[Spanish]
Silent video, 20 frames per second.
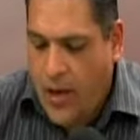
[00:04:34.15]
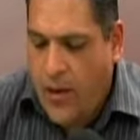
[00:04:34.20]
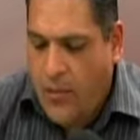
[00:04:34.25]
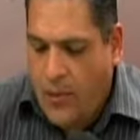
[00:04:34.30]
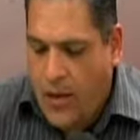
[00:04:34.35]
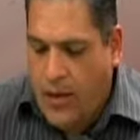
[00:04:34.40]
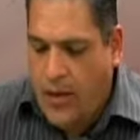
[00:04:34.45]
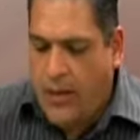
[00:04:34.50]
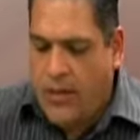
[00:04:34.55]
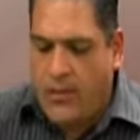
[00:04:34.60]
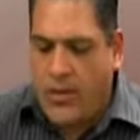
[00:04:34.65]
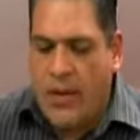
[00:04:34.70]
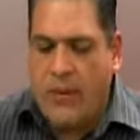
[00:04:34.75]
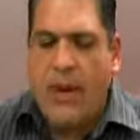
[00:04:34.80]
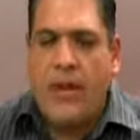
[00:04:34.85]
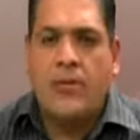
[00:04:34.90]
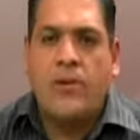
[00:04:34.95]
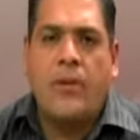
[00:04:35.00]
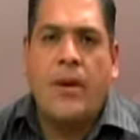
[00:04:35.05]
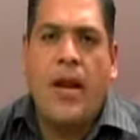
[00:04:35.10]
Bueno, vamos a
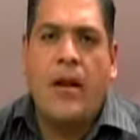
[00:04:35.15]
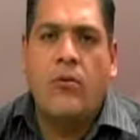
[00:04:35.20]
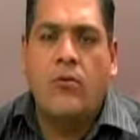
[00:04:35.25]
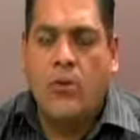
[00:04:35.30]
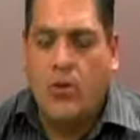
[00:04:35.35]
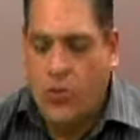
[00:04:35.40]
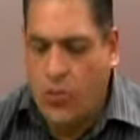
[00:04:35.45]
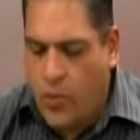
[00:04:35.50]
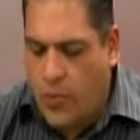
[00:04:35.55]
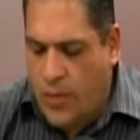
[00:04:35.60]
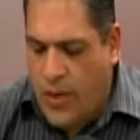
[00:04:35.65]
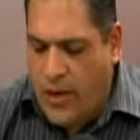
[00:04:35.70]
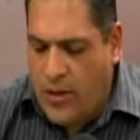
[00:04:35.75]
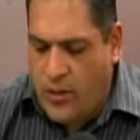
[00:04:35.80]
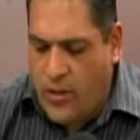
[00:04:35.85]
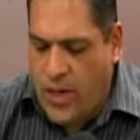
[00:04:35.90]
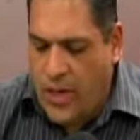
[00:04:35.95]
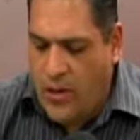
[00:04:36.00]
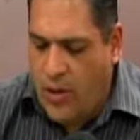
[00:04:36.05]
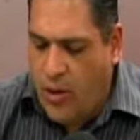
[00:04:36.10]
hablar sobre algunos
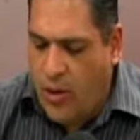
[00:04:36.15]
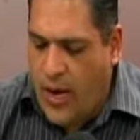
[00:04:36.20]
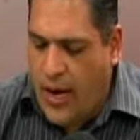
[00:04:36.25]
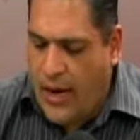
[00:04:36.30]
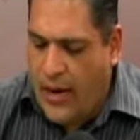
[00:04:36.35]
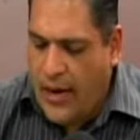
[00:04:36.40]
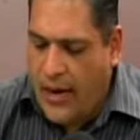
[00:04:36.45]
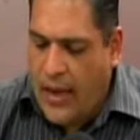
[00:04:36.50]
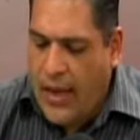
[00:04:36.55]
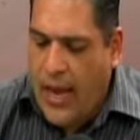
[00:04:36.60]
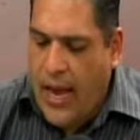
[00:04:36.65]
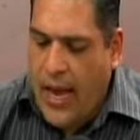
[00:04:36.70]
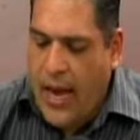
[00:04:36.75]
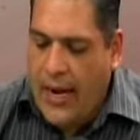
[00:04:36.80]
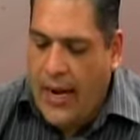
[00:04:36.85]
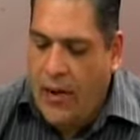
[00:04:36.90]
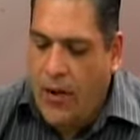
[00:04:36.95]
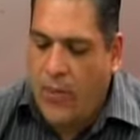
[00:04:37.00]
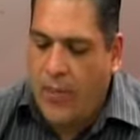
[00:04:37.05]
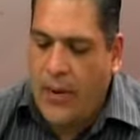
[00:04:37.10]
números. El dólar a
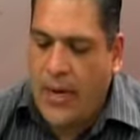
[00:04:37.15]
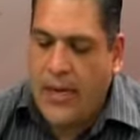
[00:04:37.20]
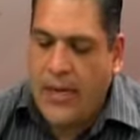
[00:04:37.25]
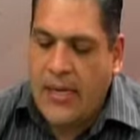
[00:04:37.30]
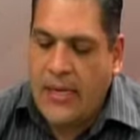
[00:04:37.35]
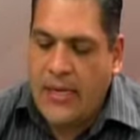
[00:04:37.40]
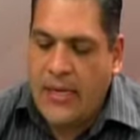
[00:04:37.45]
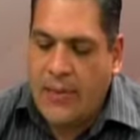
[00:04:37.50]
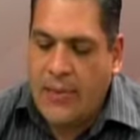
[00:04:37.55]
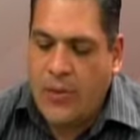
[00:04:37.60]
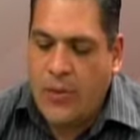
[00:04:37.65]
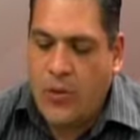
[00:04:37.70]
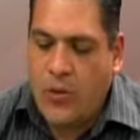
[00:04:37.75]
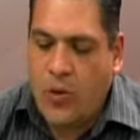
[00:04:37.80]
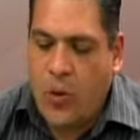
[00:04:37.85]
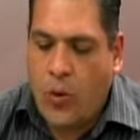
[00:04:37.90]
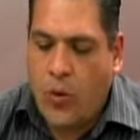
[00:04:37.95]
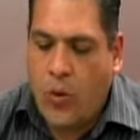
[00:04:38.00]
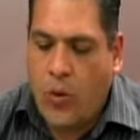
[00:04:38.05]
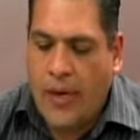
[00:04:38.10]
la compra en 15 pesos
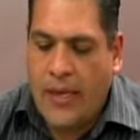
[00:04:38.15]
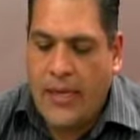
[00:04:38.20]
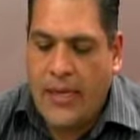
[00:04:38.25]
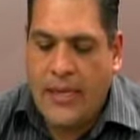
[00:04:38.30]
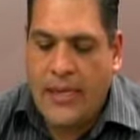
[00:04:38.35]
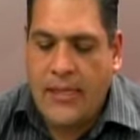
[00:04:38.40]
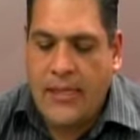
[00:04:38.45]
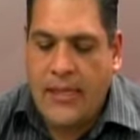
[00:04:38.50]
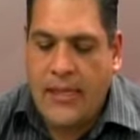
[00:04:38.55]
con 46